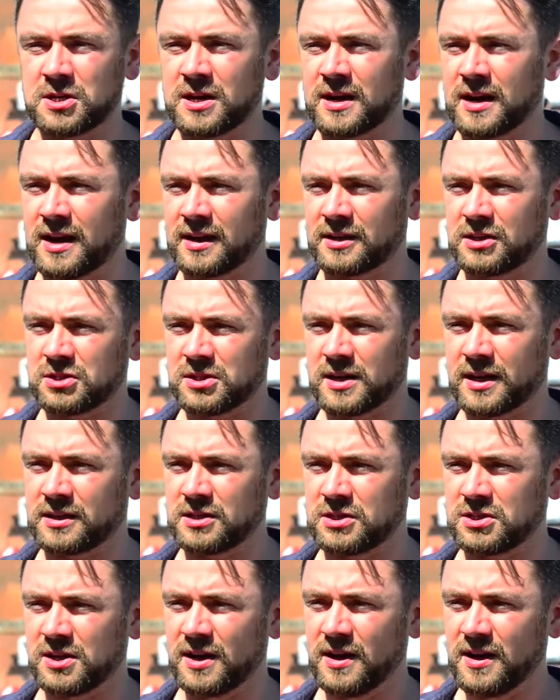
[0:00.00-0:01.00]
się na jakiś, na
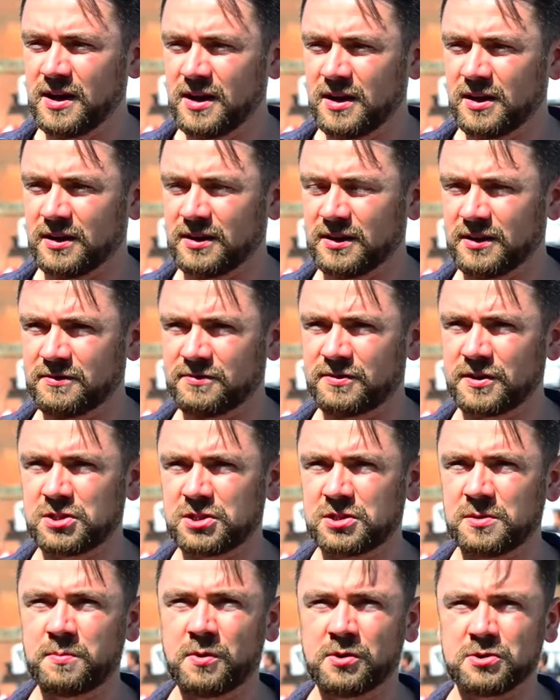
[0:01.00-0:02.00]
jakiś e,
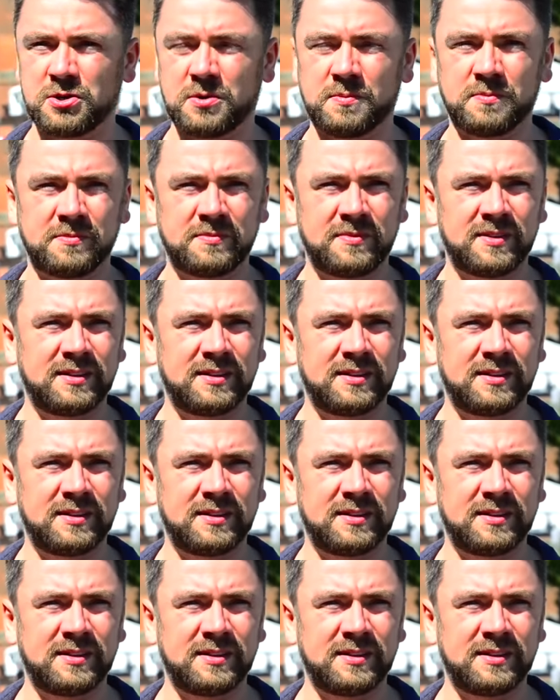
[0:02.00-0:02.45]
wyższy poziom.